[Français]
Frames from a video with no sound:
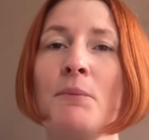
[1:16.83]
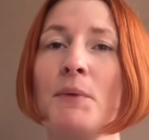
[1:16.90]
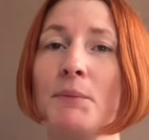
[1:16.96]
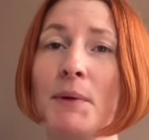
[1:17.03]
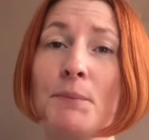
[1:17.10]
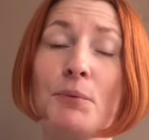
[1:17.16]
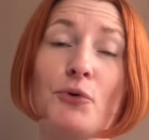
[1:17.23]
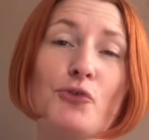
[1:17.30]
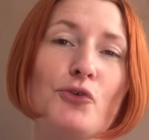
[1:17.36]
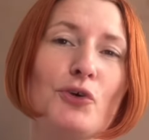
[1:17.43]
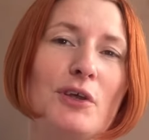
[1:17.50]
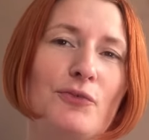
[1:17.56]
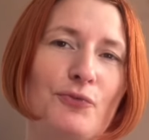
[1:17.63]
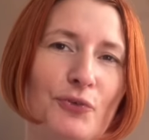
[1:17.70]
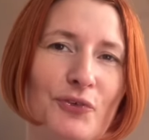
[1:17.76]
Mais même pour ceux
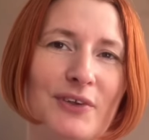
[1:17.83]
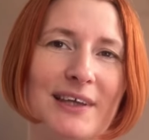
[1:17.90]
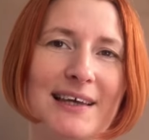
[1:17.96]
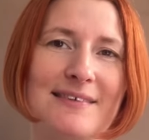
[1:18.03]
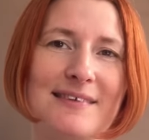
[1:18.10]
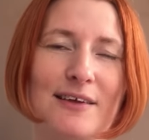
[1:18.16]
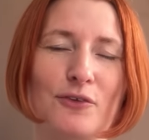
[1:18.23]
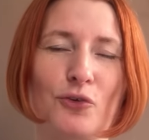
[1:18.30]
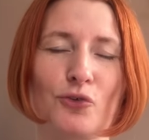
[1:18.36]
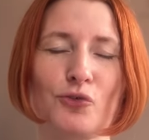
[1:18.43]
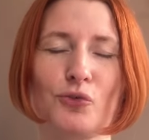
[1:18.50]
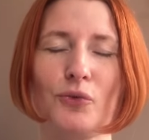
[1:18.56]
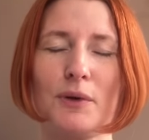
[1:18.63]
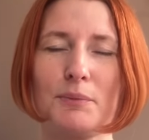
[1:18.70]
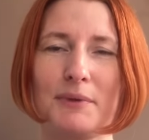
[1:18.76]
qui font très
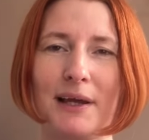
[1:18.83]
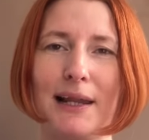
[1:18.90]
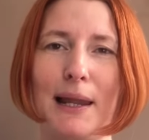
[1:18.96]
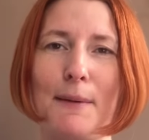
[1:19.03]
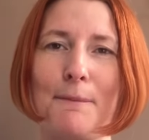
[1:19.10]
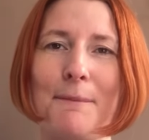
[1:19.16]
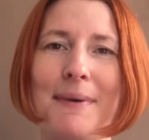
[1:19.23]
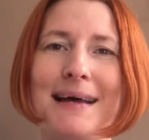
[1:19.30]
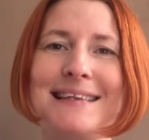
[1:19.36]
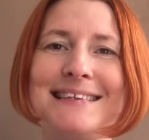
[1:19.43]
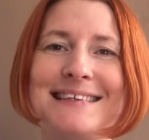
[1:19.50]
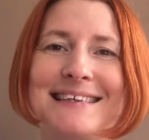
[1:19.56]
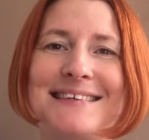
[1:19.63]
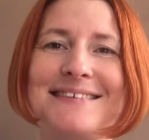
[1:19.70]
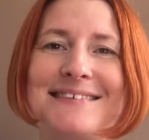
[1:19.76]
attention, eh bien la
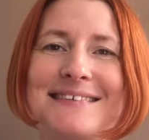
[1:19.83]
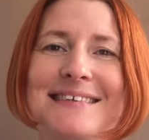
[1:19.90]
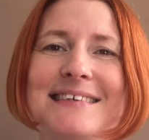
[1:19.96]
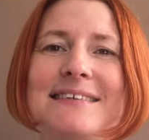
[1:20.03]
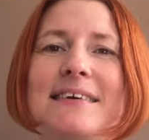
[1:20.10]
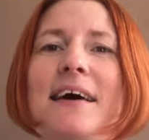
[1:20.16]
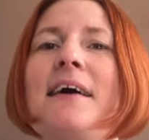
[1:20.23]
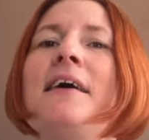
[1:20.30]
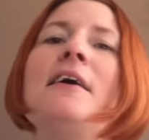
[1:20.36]
magnésite